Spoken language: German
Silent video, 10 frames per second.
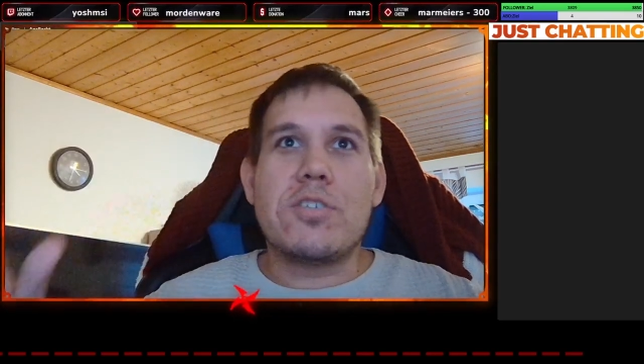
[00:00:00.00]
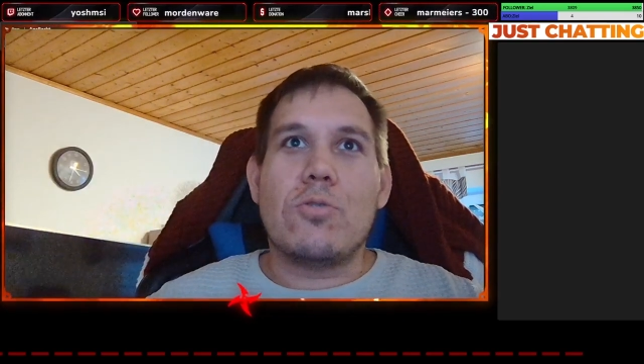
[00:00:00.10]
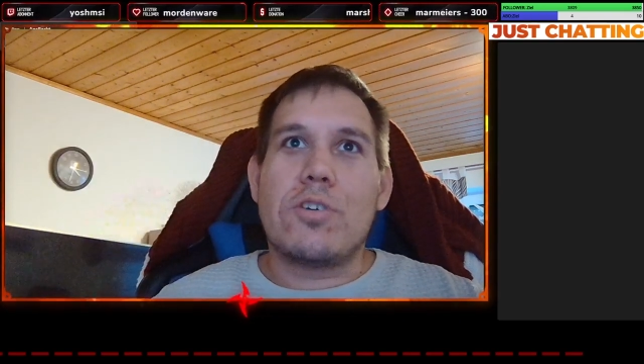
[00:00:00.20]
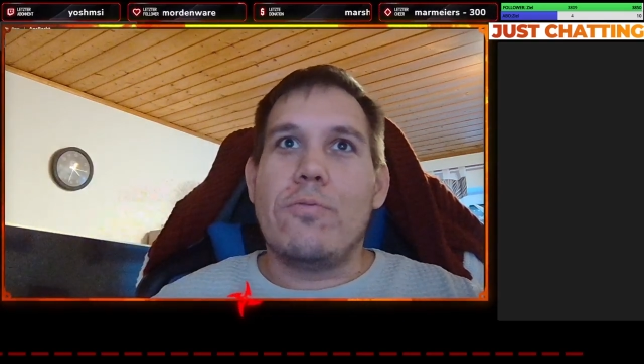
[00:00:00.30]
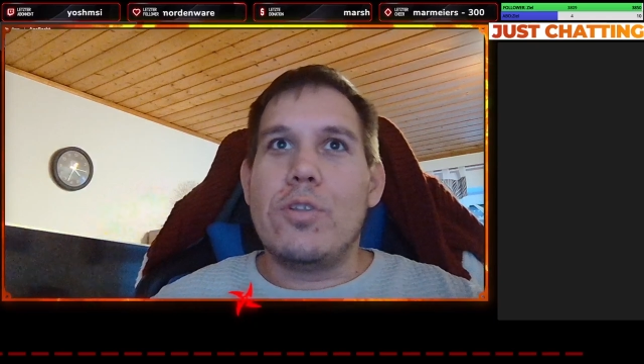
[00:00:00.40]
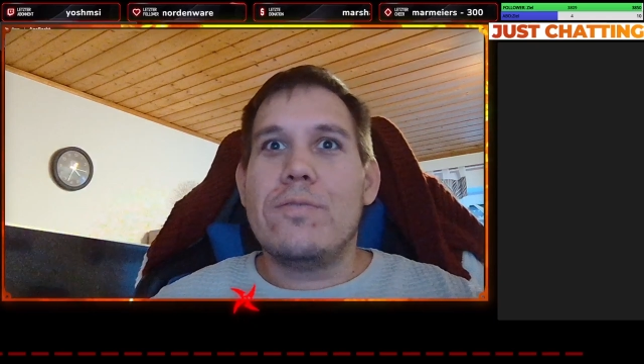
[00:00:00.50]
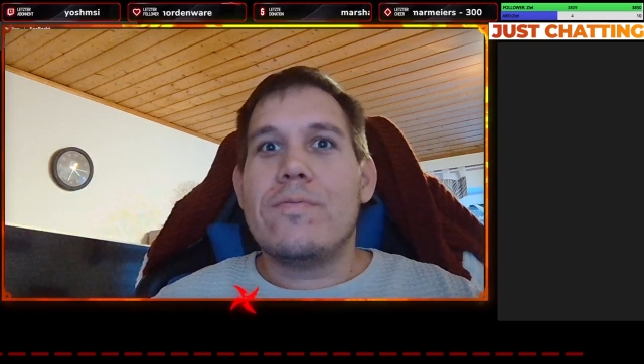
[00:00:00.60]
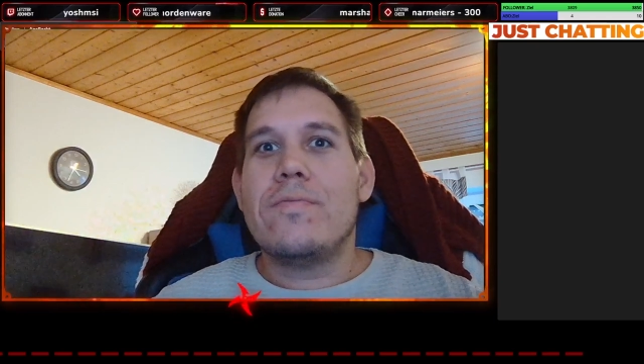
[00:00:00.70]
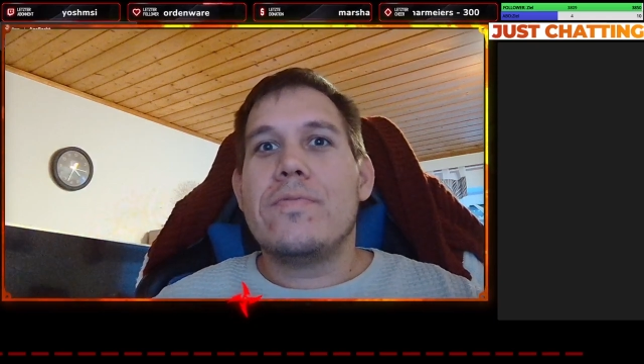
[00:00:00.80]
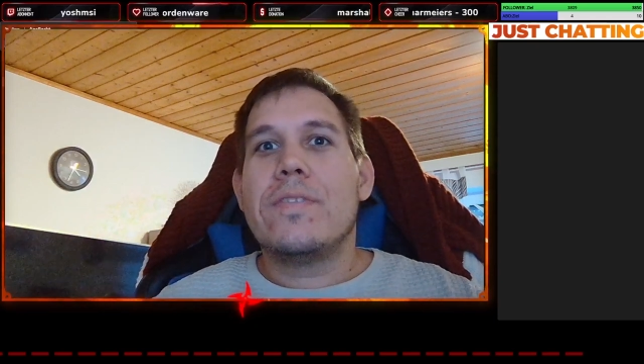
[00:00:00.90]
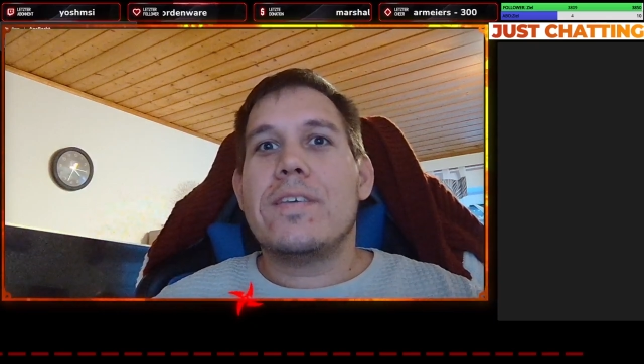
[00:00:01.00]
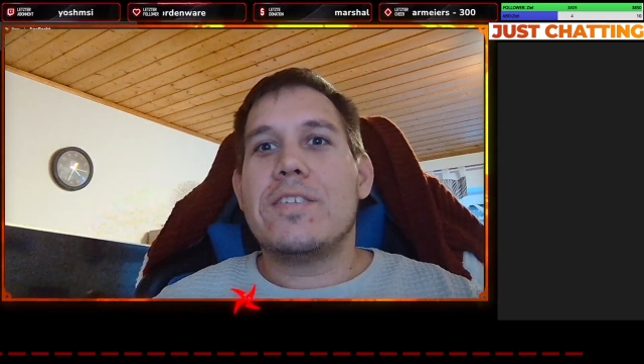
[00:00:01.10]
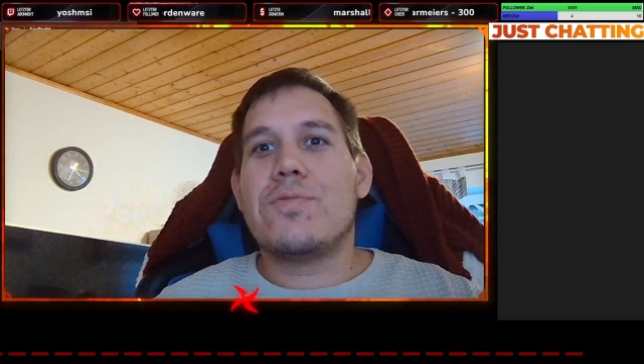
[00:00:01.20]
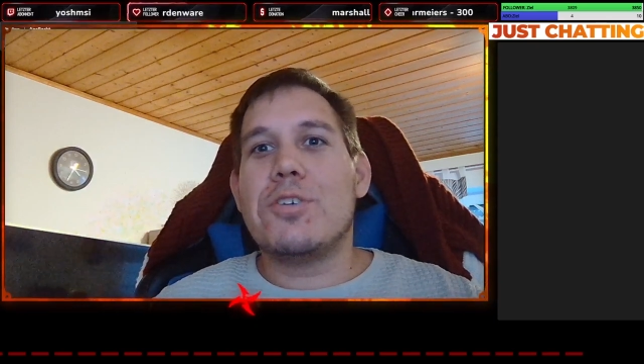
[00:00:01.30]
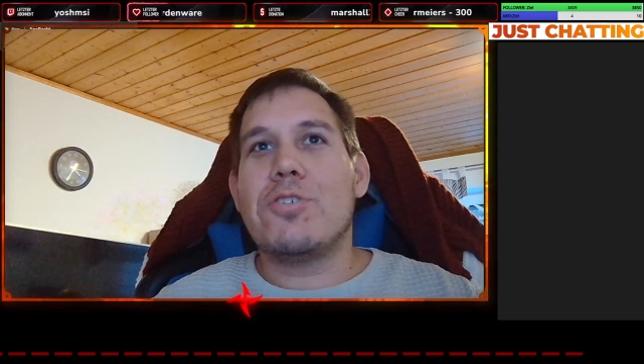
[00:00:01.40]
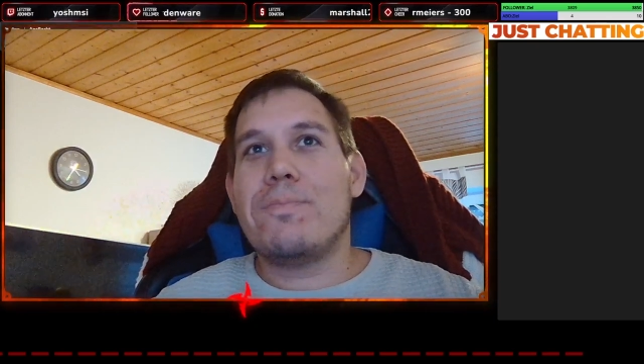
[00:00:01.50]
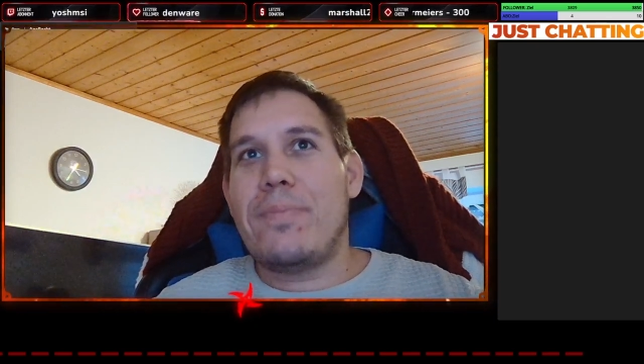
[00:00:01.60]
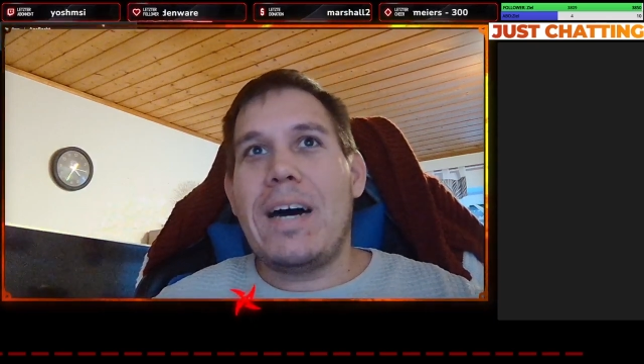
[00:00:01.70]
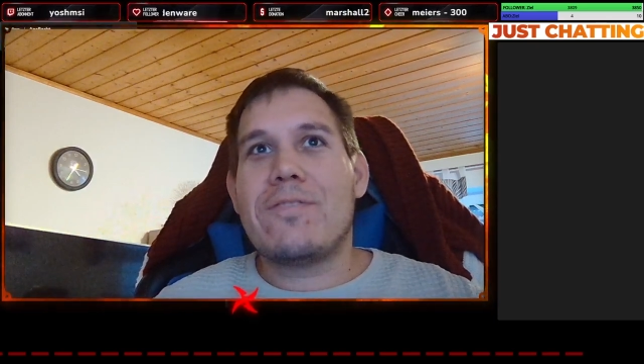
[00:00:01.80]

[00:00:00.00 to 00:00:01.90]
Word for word: auch gewonnen. Jetzt will ich euch ein paar